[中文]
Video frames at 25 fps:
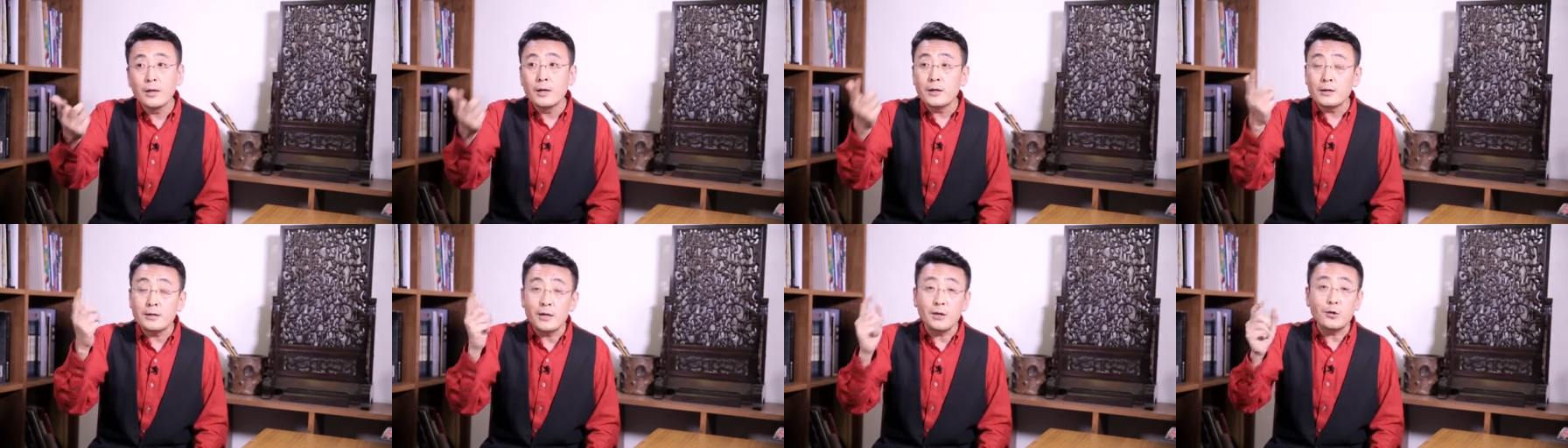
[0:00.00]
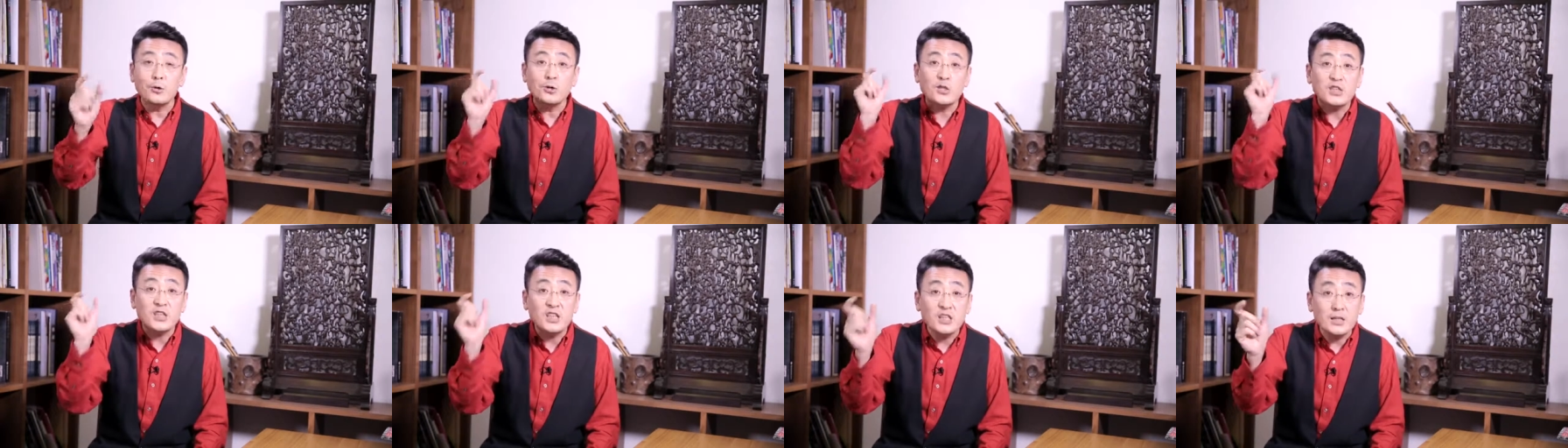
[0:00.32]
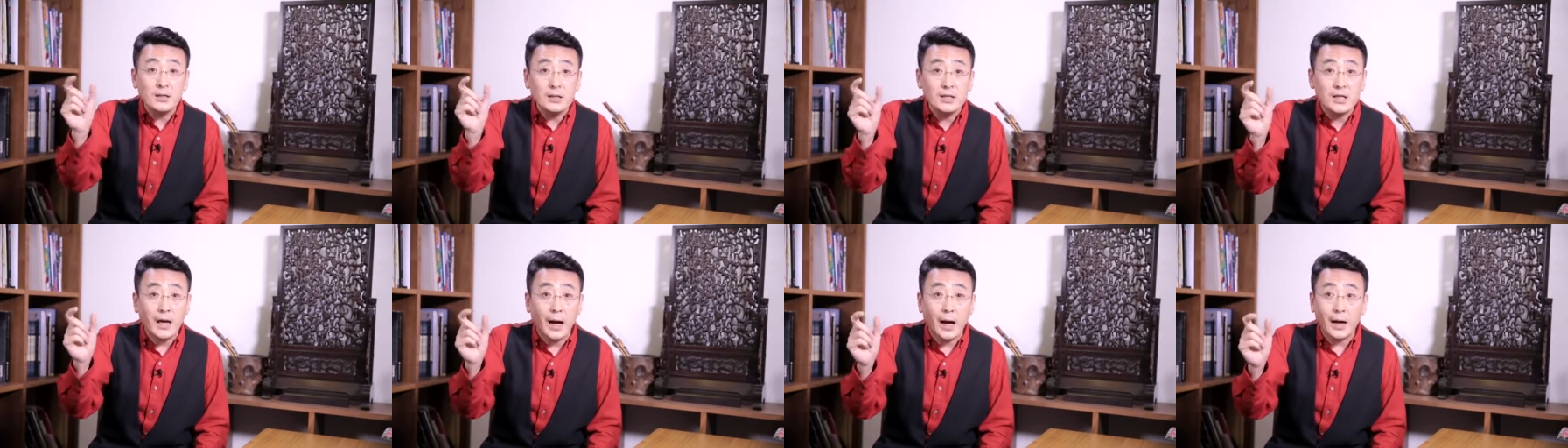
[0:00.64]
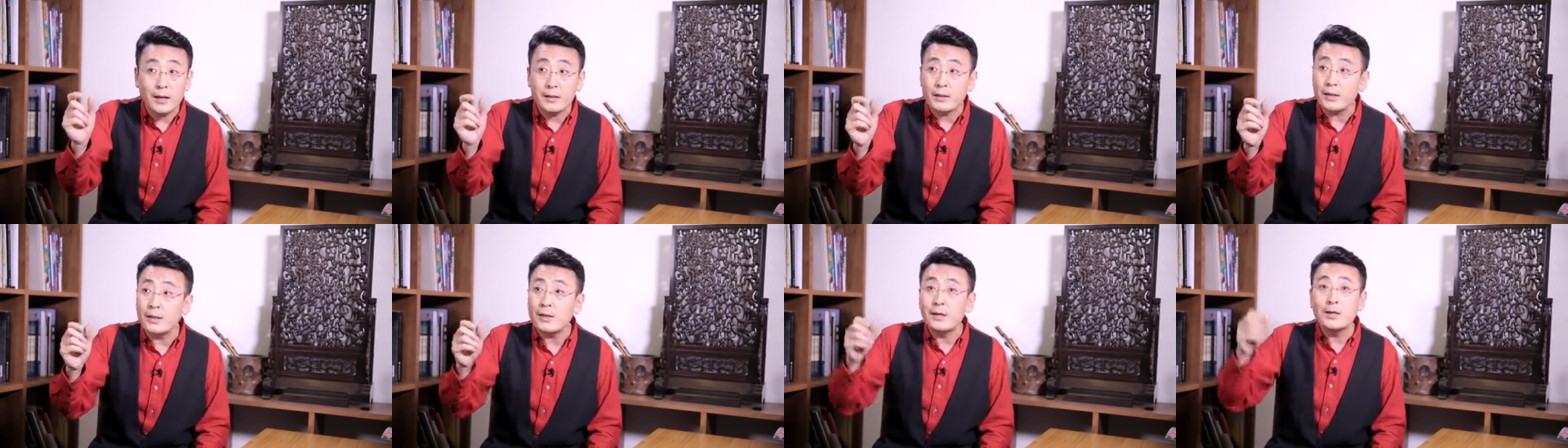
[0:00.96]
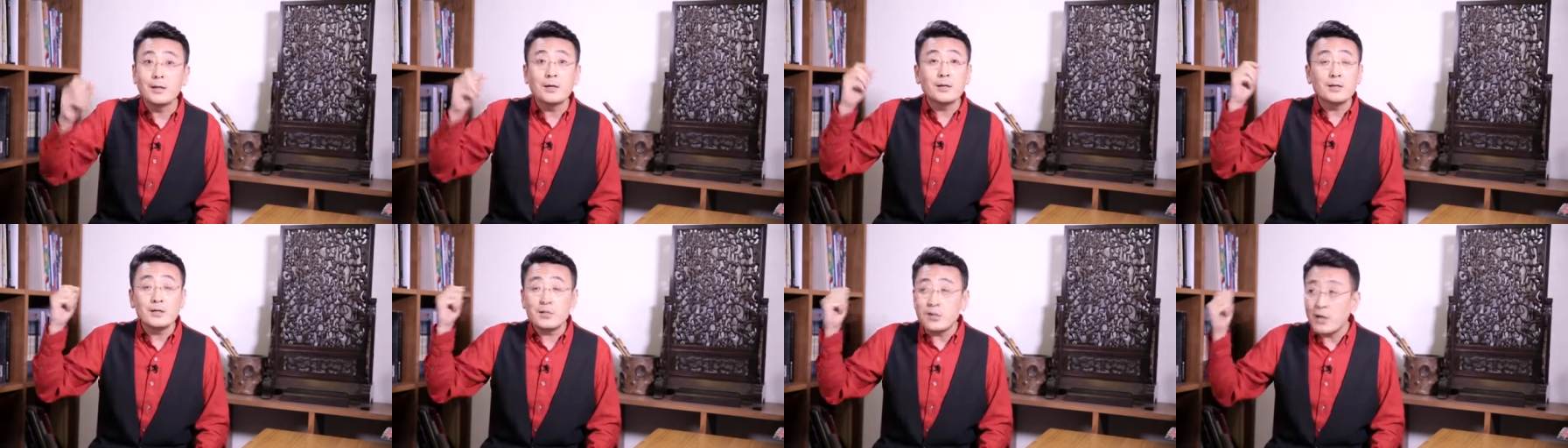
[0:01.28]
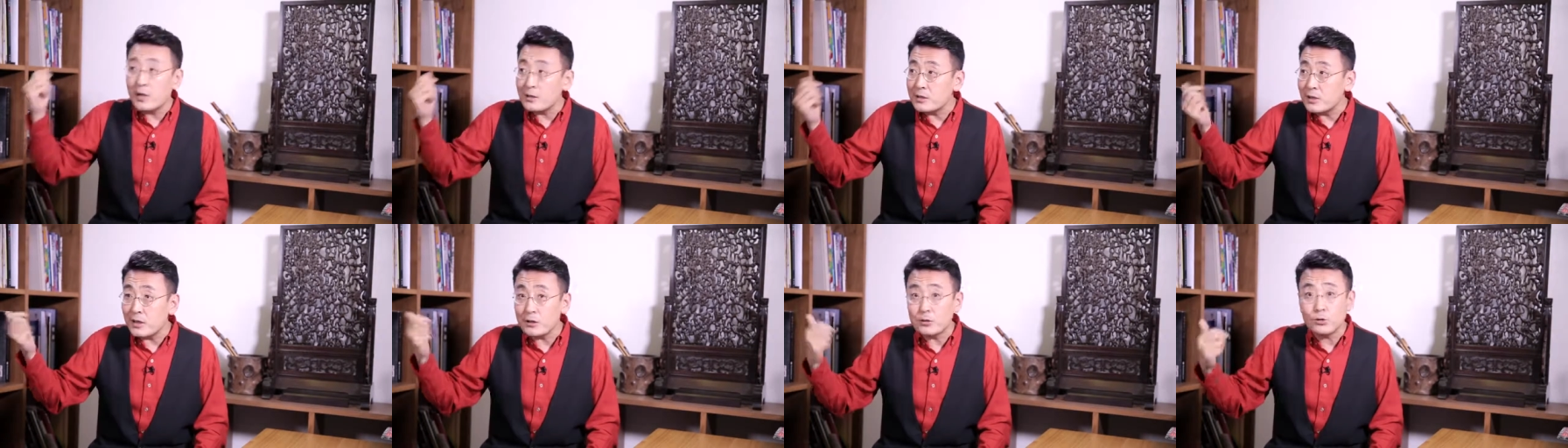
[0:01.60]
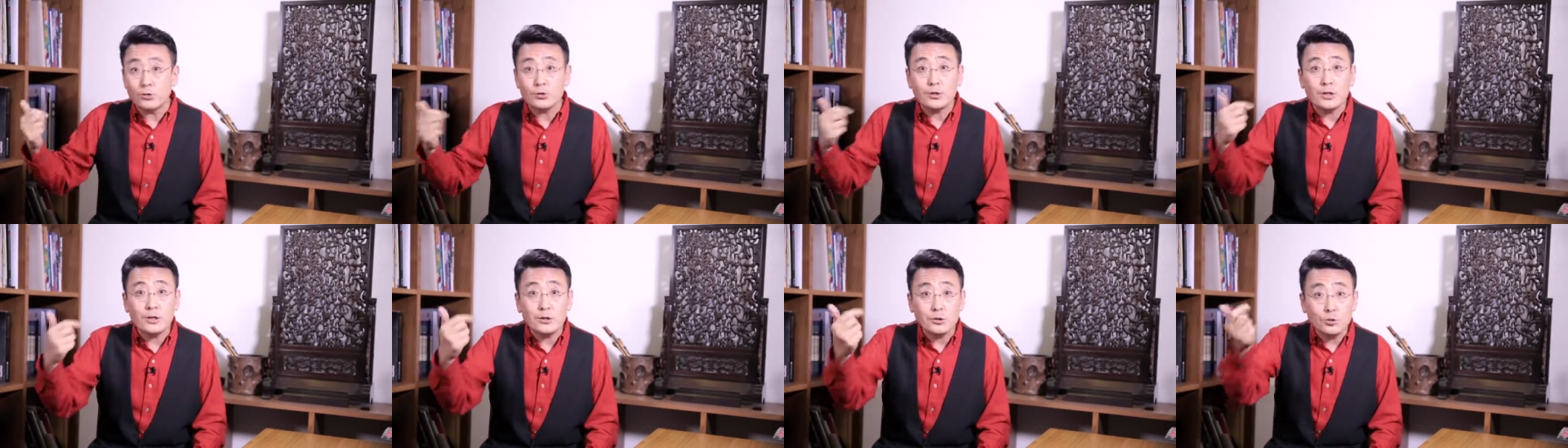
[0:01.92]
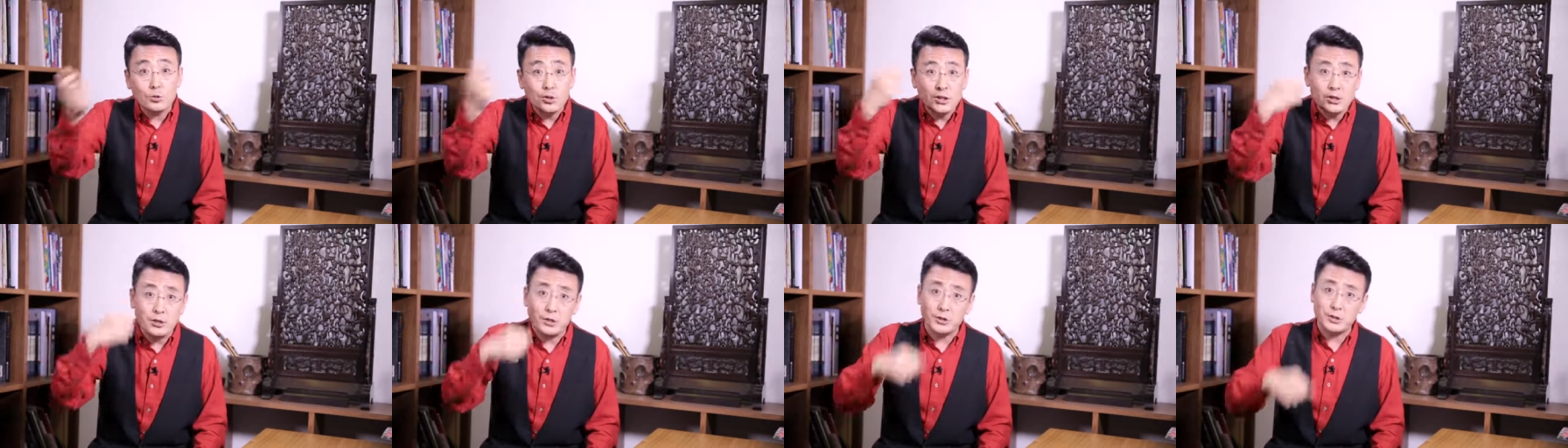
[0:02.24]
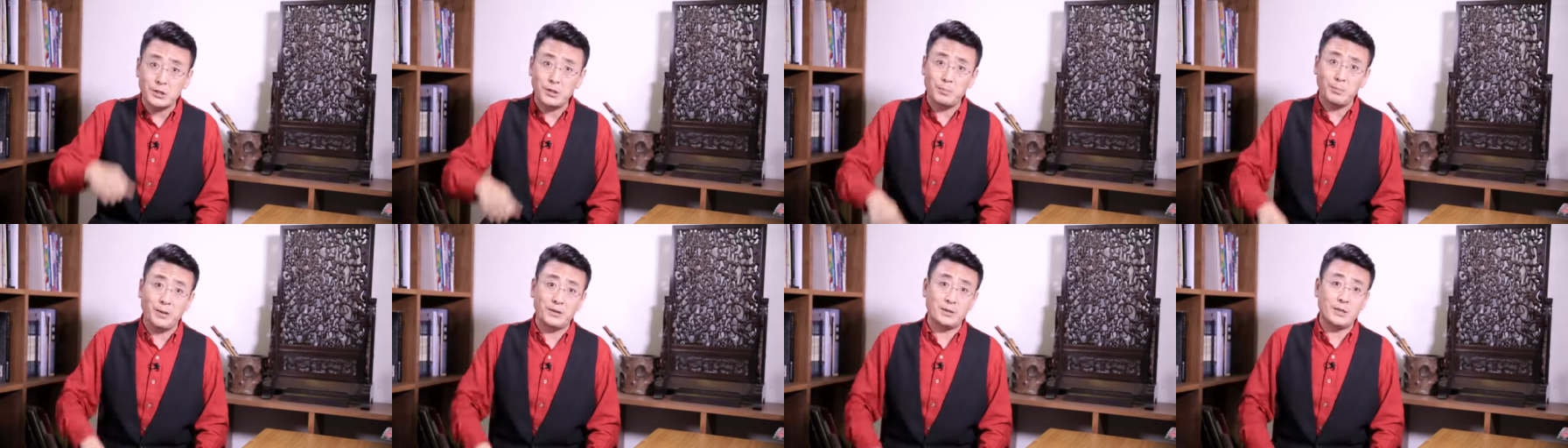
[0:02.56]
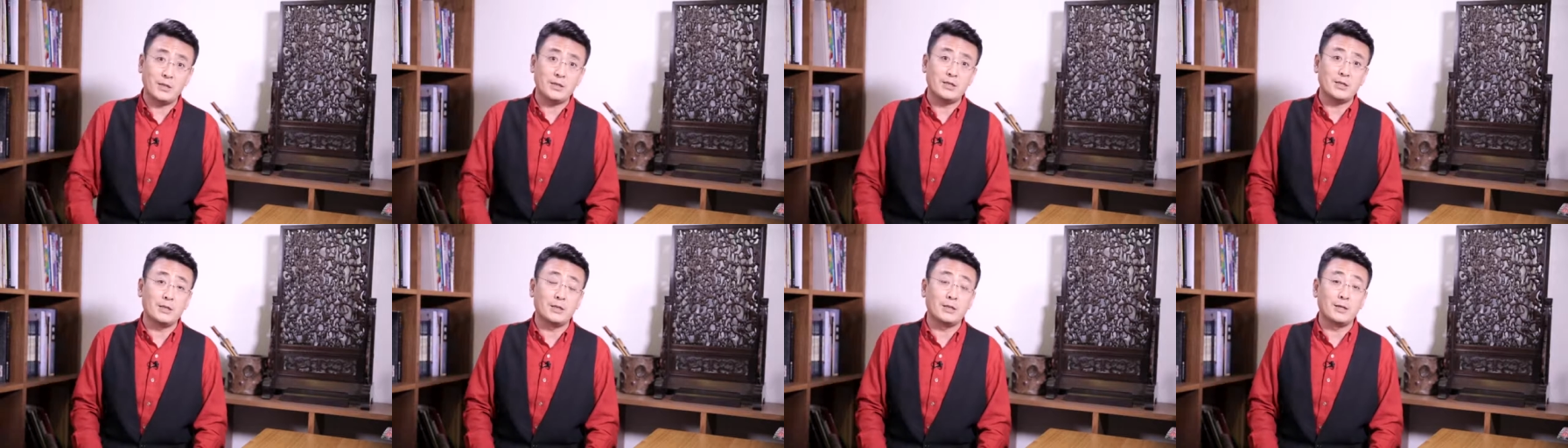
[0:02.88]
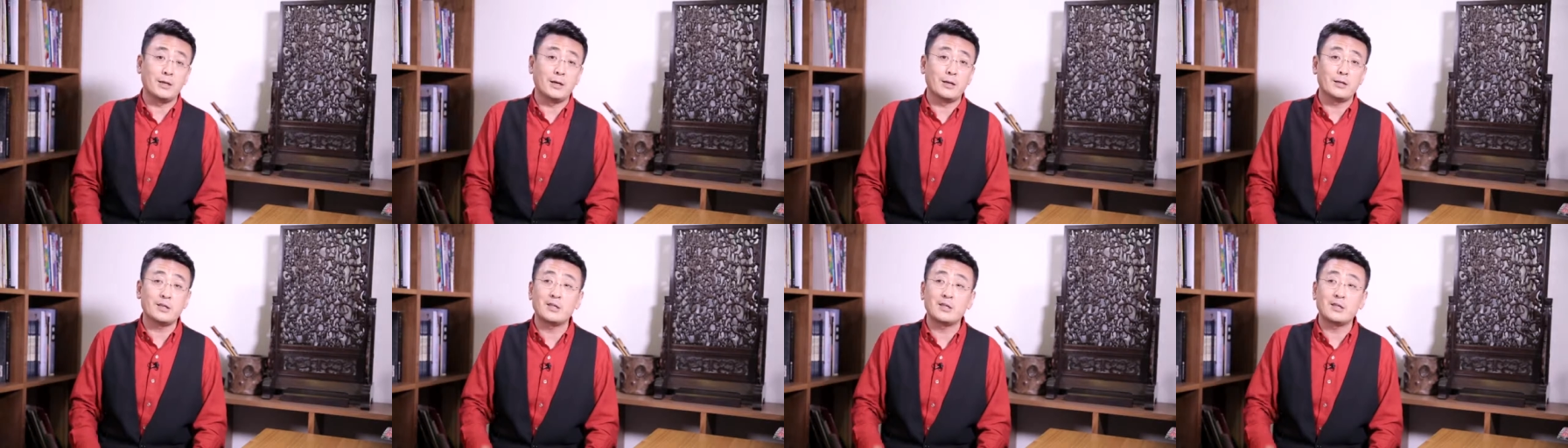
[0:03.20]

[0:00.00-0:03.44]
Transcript: 然后静雅呢，恰恰就是这个孙小姐帮她起的，